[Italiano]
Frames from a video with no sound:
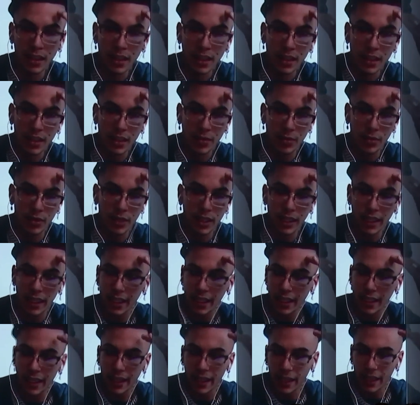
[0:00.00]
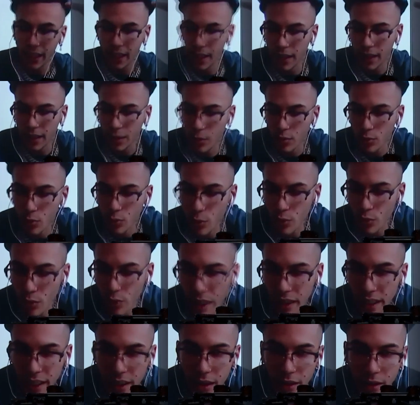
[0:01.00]
Devo dire che
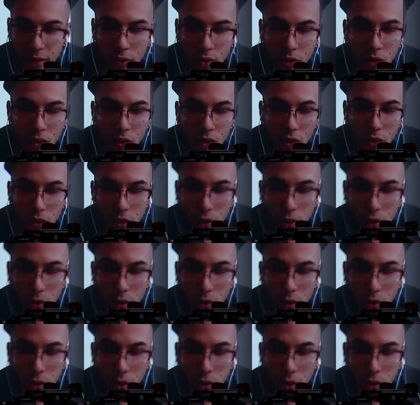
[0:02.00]
comunque ho... Oh,